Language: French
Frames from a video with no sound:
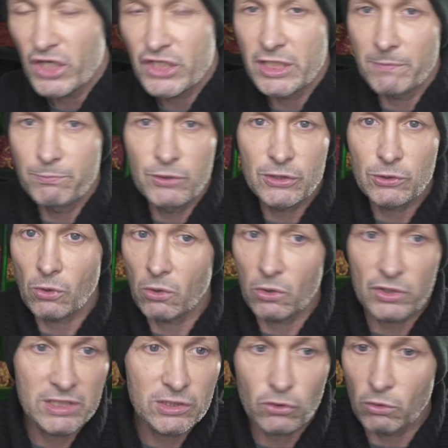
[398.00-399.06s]
j'ai appuyé sur
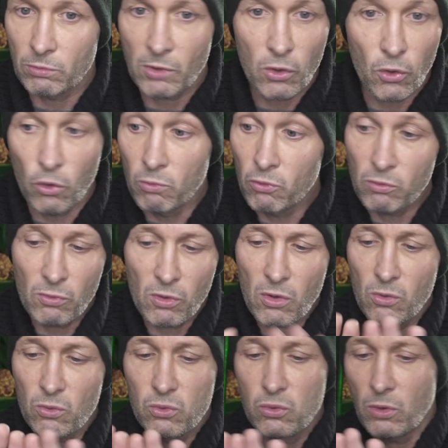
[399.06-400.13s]
enregistrement au
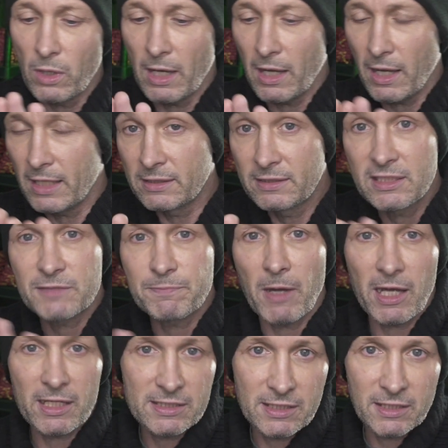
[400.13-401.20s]
moment où elle
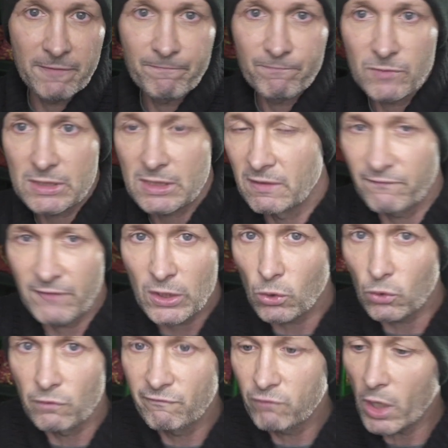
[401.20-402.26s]
disparaissait, ce qui fait
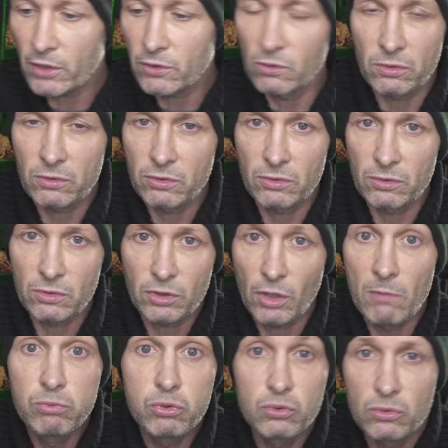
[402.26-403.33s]
qu'on ne voit que
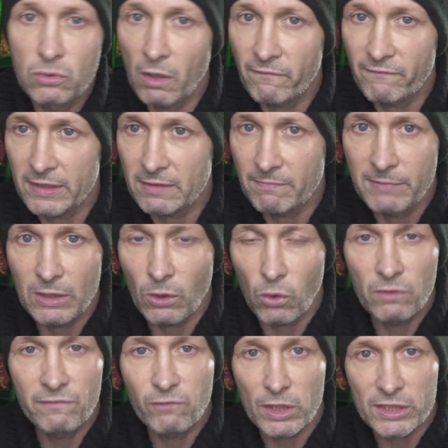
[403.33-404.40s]
qu'un bout en fait. Mais on
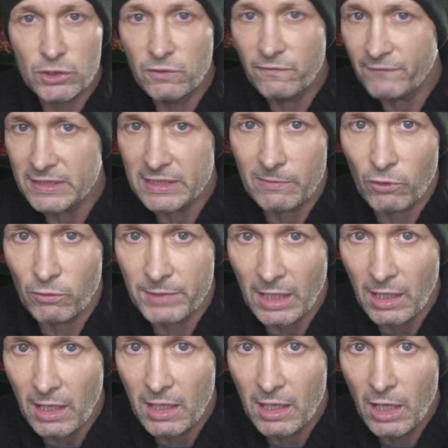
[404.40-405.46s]
le voit suffisamment
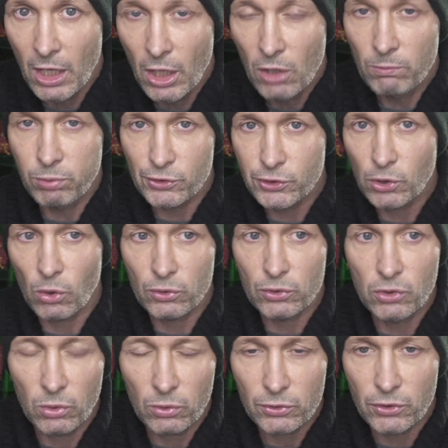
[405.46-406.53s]
bien pour se rendre
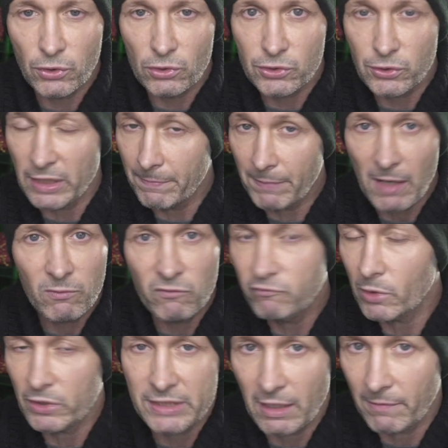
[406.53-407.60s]
compte que ce n'est pas un
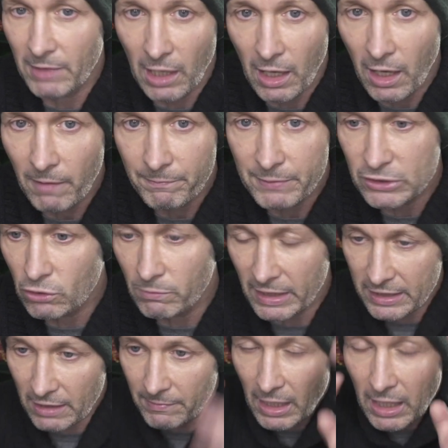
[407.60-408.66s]
mouvement de caméra, parce que ma
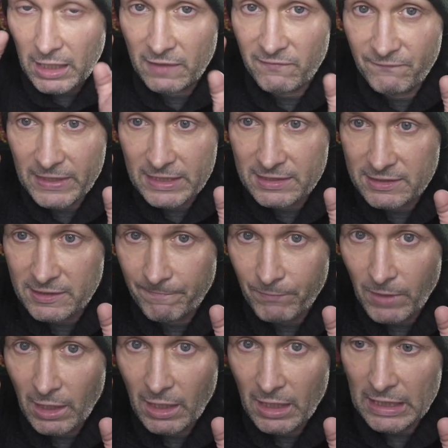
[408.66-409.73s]
caméra elle est fixe
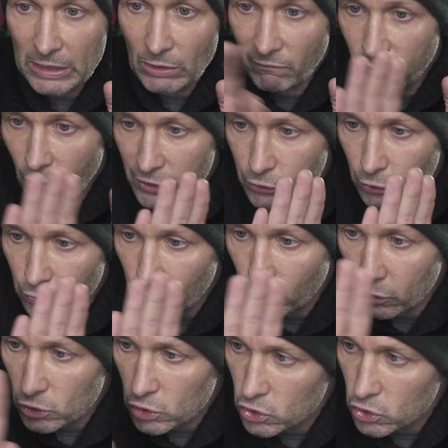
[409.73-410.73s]
et on voit ce truc